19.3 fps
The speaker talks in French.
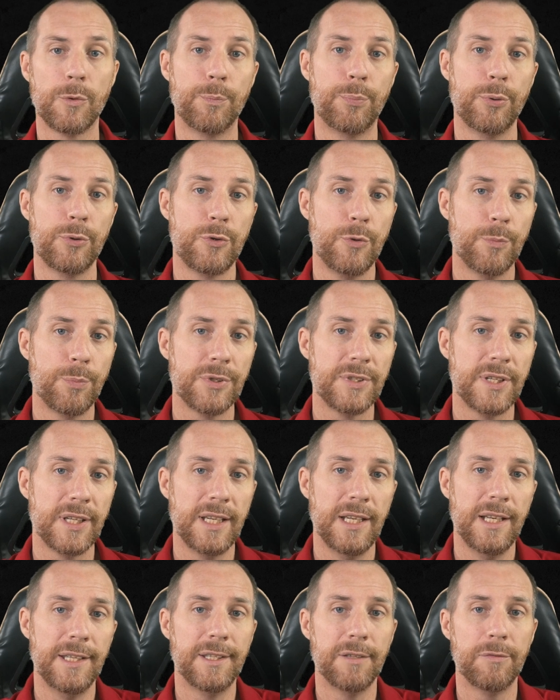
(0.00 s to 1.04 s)
on peut supposer
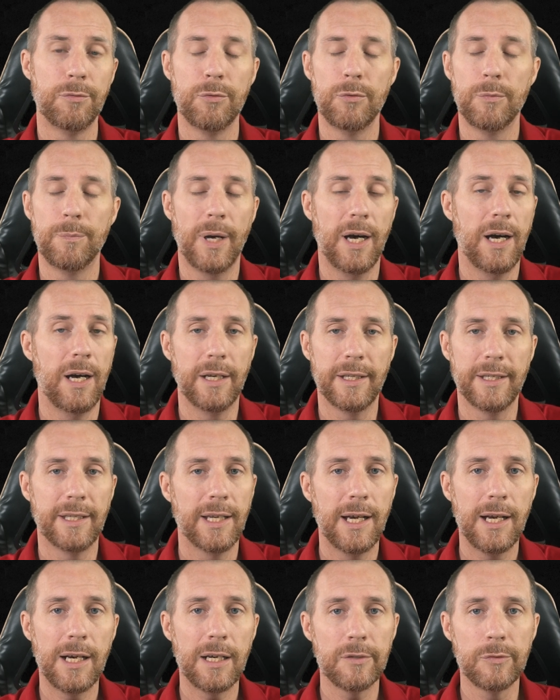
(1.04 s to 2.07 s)
qu'il a été vu par un
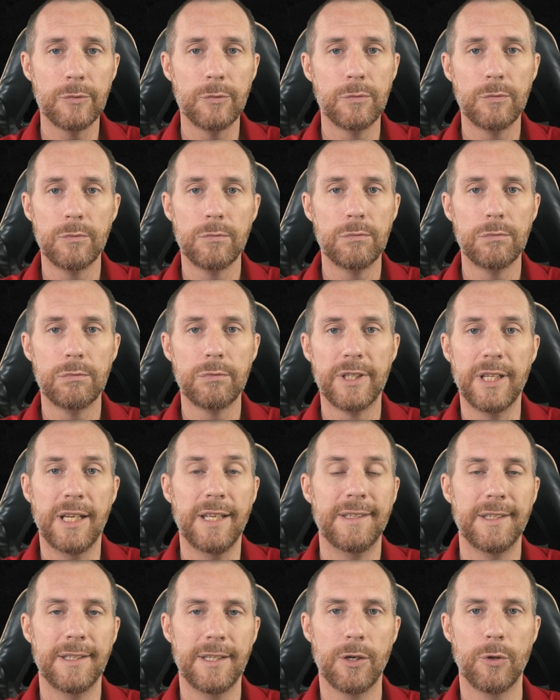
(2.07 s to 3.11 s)
garde ou qu'il a
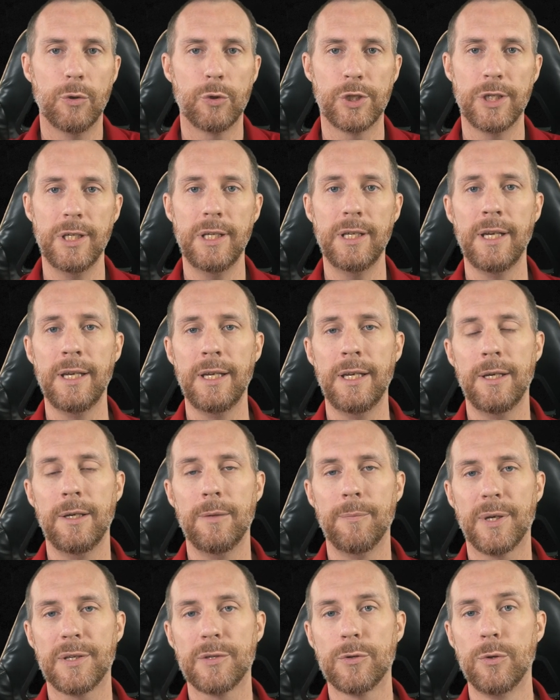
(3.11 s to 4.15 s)
été dérangé,
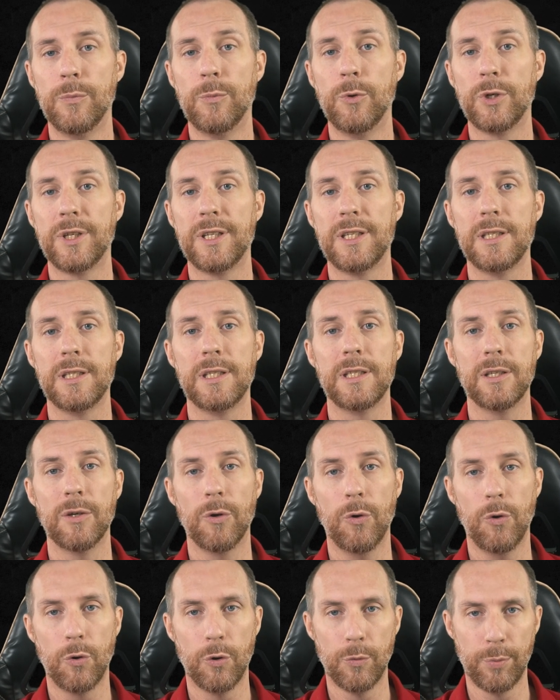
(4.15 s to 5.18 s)
parce que Moki
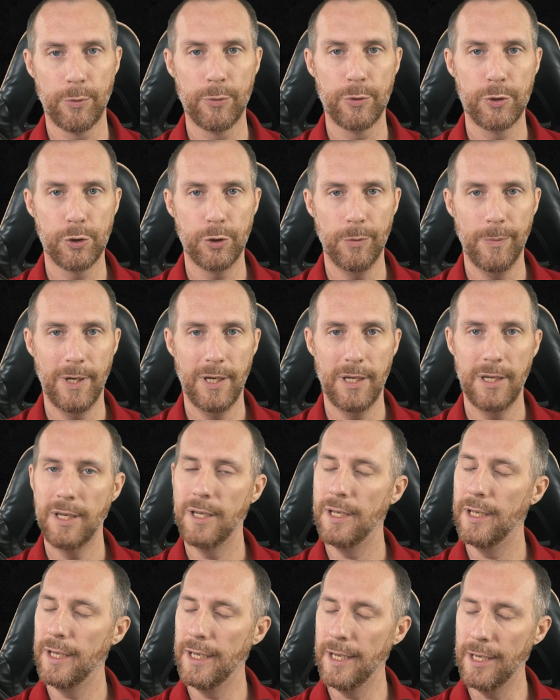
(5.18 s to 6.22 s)
rebrousse
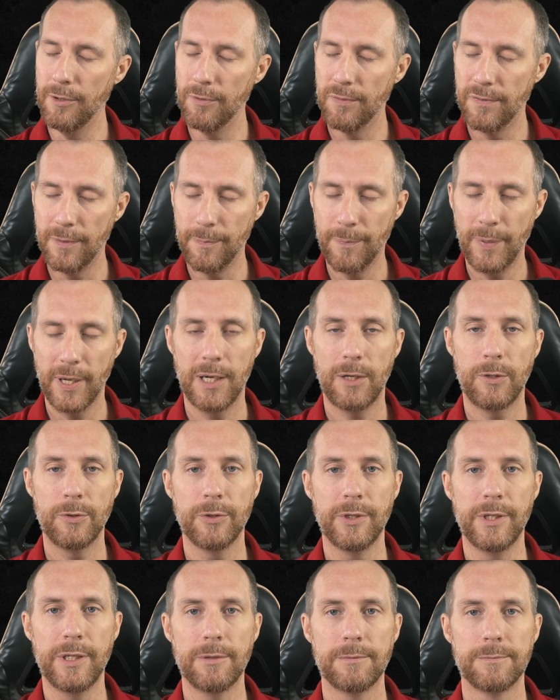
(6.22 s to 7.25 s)
chemin et ne fait pas la
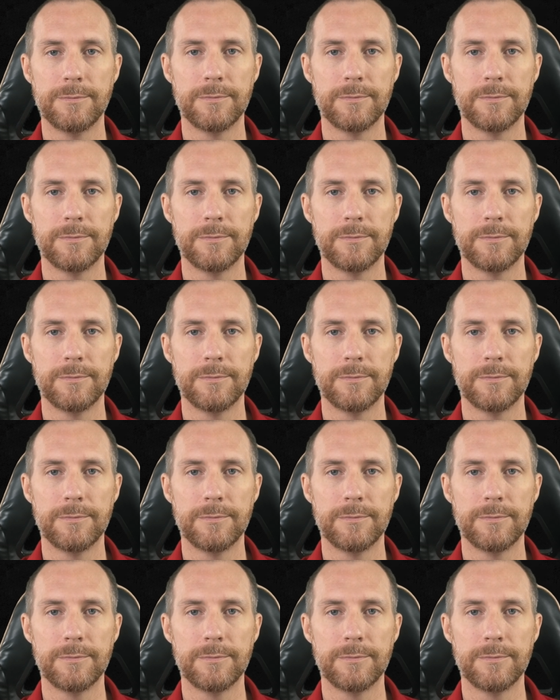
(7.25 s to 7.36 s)
randonnée.